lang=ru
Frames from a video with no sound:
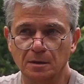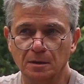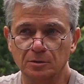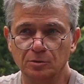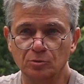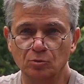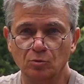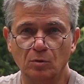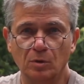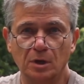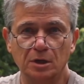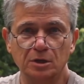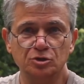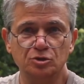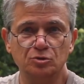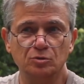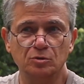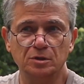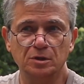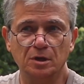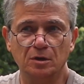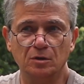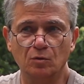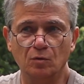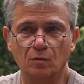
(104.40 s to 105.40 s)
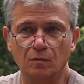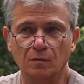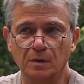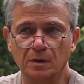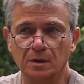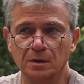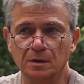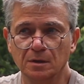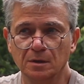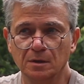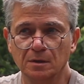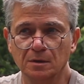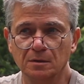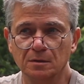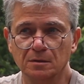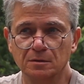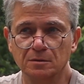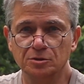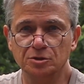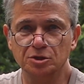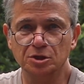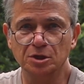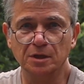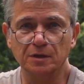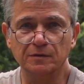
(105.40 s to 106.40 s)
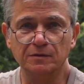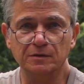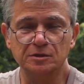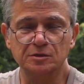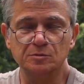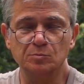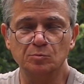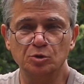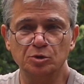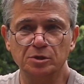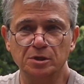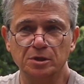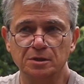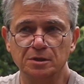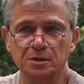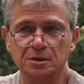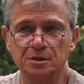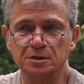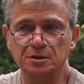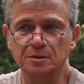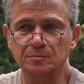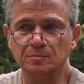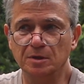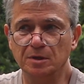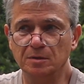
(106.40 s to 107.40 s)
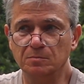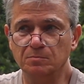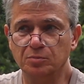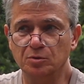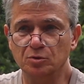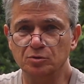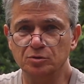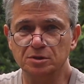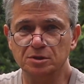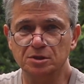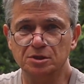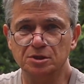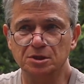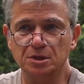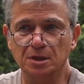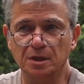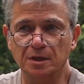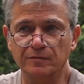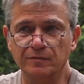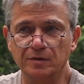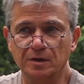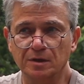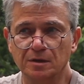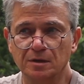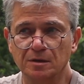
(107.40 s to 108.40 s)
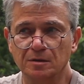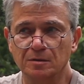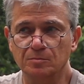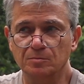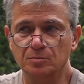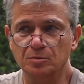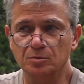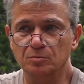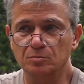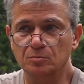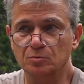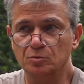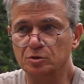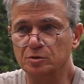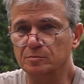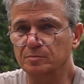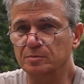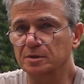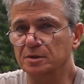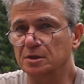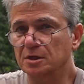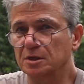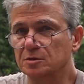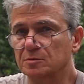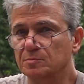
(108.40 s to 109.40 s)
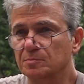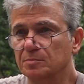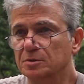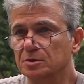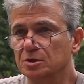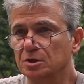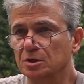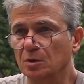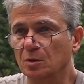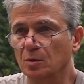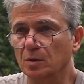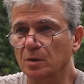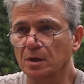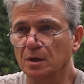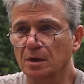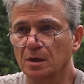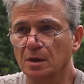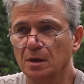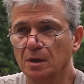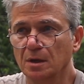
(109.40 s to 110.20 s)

Ну а что такого? Человек смотрит на тебя, просто человек, может быть даже пожилой,